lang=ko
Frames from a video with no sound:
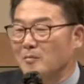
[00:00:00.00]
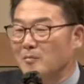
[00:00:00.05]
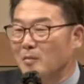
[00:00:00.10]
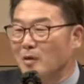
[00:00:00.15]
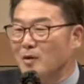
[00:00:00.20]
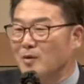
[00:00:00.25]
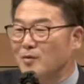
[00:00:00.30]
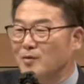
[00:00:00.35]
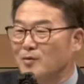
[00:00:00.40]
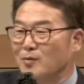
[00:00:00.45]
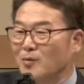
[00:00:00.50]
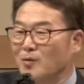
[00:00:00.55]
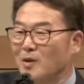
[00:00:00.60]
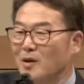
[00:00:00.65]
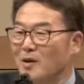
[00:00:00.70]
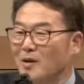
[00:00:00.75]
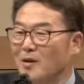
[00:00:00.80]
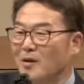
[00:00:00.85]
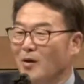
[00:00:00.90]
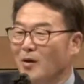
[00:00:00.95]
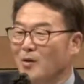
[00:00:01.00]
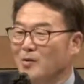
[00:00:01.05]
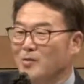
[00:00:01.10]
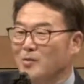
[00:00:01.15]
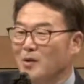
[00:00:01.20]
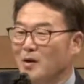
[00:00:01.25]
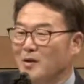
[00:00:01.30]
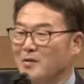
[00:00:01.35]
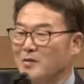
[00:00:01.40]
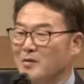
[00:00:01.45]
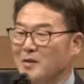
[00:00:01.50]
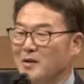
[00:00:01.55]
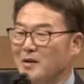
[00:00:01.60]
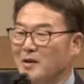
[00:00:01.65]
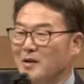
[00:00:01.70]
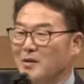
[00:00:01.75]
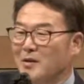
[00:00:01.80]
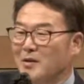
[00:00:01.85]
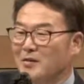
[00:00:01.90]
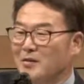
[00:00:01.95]
머릿속에 어떠한
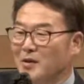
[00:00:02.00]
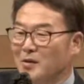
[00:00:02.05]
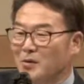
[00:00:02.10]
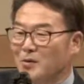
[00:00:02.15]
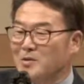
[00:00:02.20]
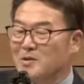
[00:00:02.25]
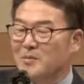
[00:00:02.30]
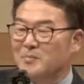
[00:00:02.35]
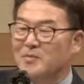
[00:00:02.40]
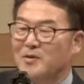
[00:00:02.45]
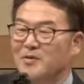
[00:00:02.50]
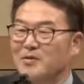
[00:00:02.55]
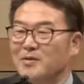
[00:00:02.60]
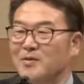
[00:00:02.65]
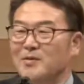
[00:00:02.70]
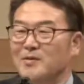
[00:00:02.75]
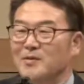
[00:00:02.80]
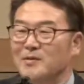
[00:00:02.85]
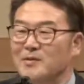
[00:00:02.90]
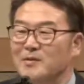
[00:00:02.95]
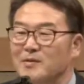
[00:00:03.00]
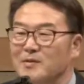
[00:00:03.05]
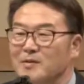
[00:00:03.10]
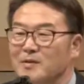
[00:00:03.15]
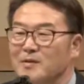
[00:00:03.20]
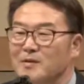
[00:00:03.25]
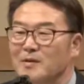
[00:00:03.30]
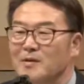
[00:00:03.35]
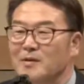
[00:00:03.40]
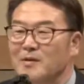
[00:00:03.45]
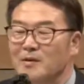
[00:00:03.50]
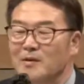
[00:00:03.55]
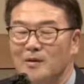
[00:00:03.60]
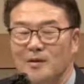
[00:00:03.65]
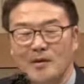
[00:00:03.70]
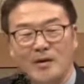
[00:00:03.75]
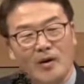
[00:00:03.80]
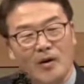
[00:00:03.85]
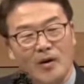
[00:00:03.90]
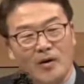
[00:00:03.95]
생각에 사로잡혀서
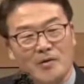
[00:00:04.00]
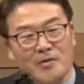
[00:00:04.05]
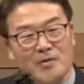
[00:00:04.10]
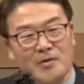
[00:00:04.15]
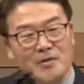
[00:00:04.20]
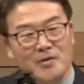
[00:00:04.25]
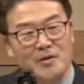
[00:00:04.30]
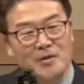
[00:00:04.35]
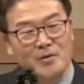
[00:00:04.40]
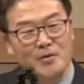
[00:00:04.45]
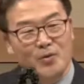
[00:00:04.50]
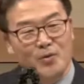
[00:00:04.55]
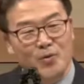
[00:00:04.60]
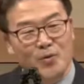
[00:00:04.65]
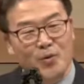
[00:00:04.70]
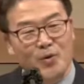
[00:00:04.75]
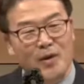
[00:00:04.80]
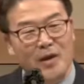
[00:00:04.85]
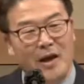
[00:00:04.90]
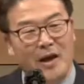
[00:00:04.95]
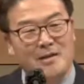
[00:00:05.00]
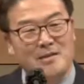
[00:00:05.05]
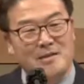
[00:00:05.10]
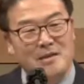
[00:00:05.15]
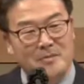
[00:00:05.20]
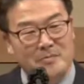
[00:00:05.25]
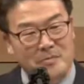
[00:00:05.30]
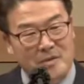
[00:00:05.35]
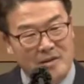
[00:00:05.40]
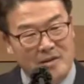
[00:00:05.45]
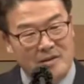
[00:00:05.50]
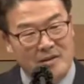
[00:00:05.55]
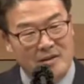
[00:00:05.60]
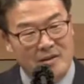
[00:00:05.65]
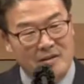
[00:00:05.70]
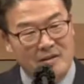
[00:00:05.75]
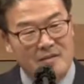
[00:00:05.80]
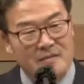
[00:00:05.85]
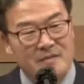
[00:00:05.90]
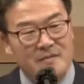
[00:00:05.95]
어떤 일도 손에 안 잡힐
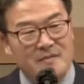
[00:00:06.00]
때.